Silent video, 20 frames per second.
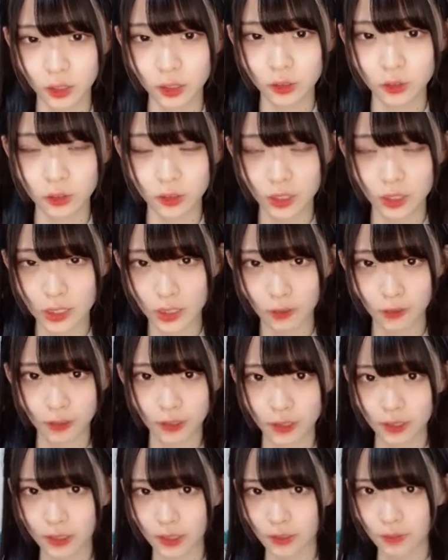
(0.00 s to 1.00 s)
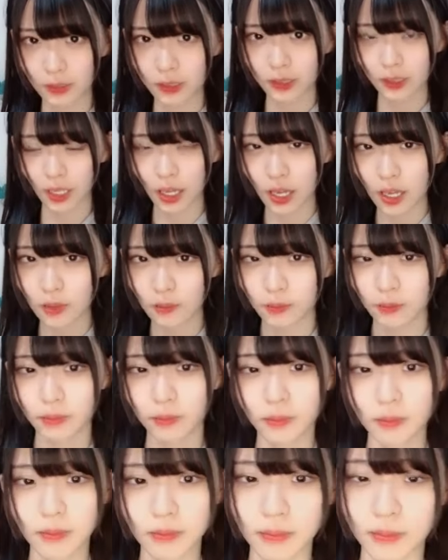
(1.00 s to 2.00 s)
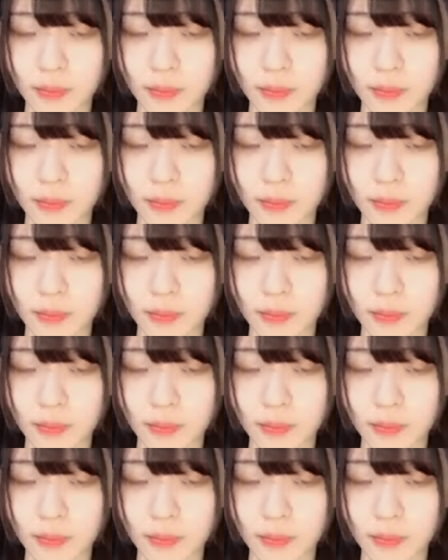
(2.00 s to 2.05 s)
今日奥田さんはいらっしゃいますかい